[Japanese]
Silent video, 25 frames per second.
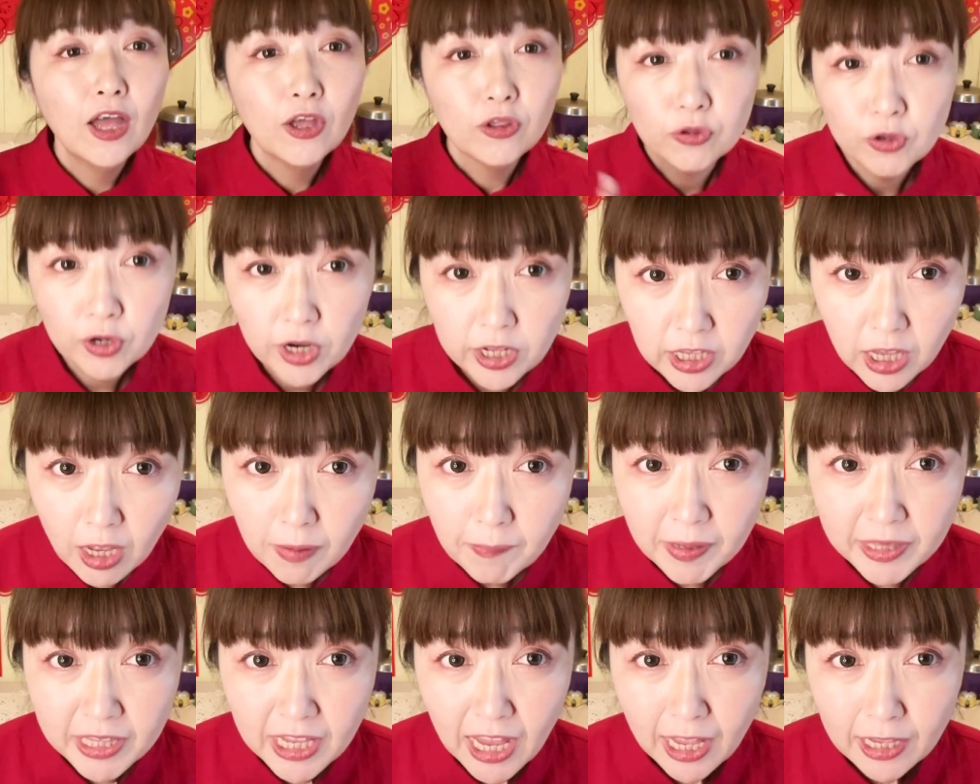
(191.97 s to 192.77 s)
それでは
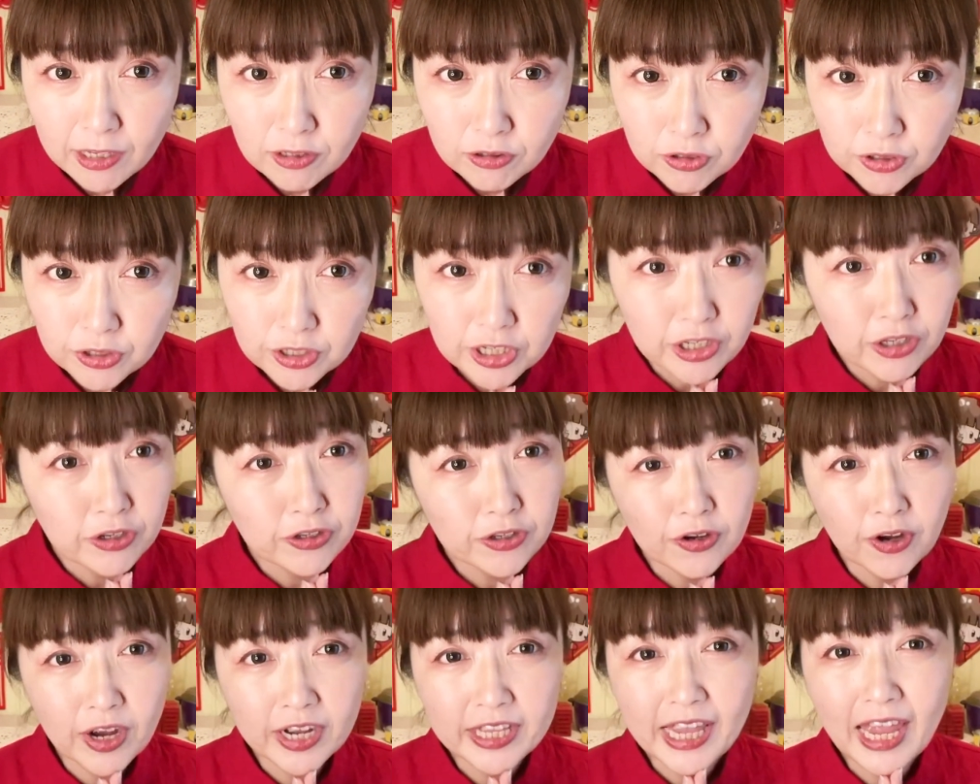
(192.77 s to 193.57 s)
また次の
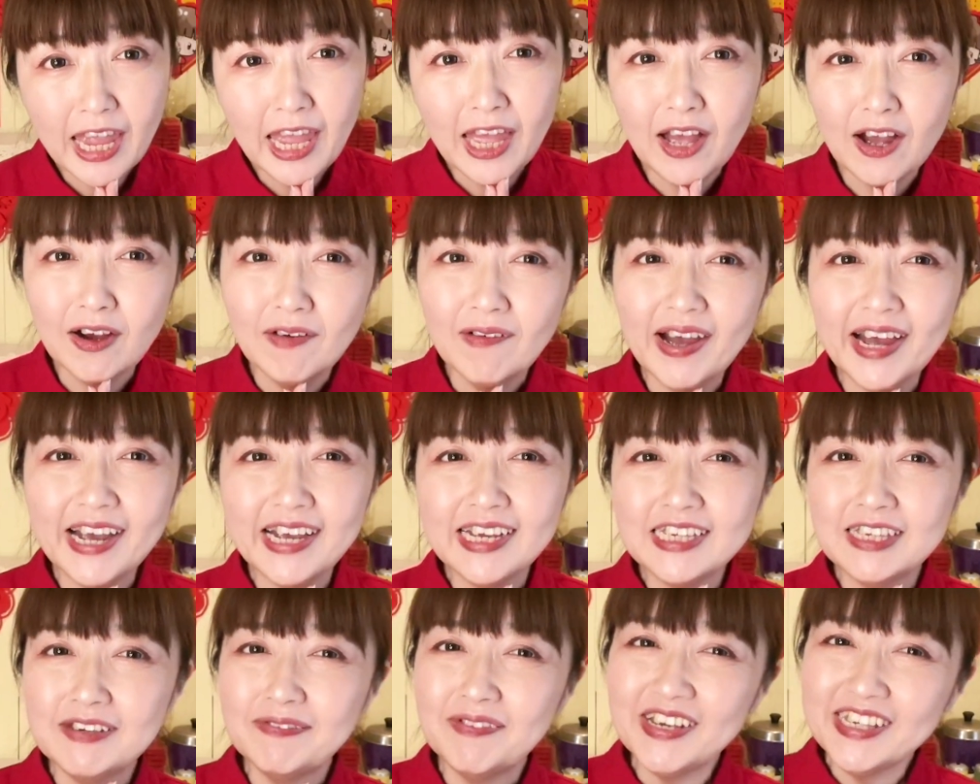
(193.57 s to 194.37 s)
動画でお会
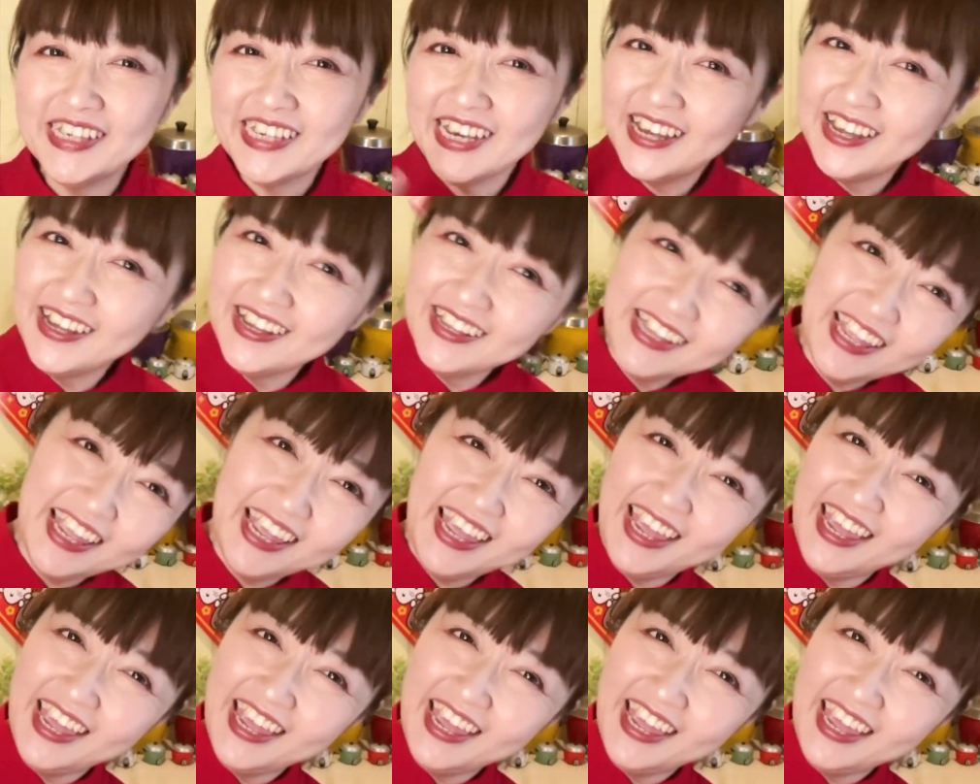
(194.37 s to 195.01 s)
いしましょうね